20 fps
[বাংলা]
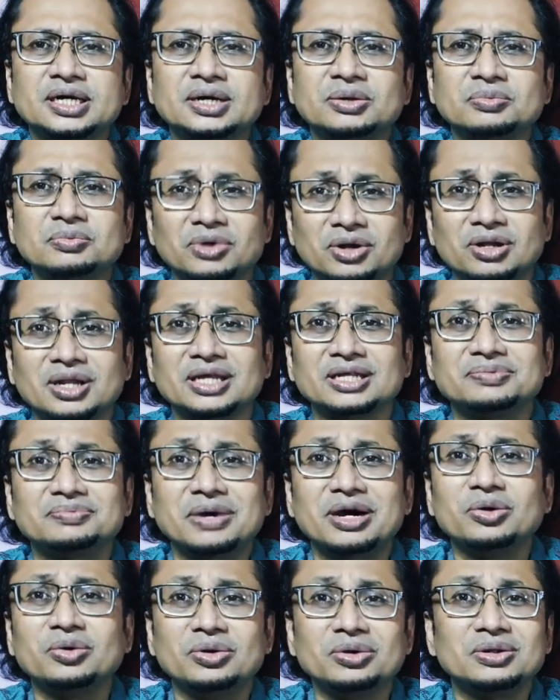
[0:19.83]
বলা
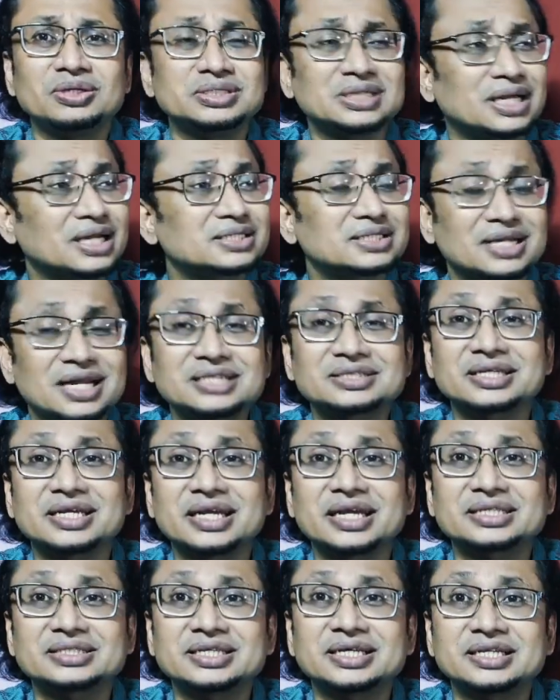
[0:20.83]
বাহুল্য যারা যারা আজকে
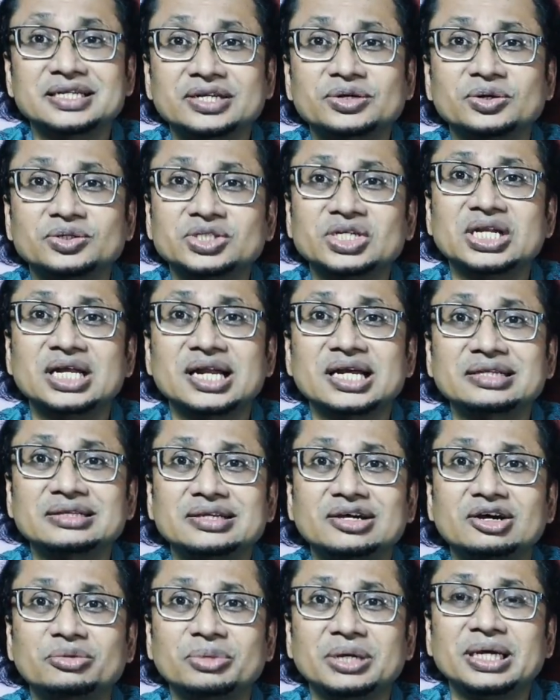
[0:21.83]
গেছে এদেরকেও চিনে রাখতে
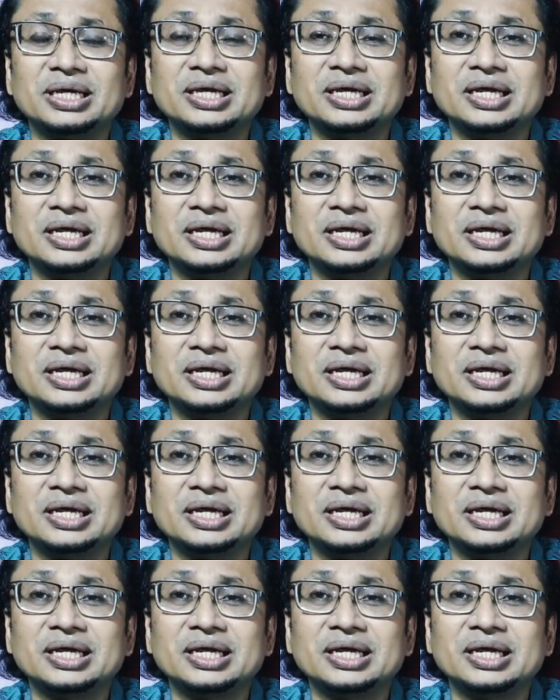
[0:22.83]
হবে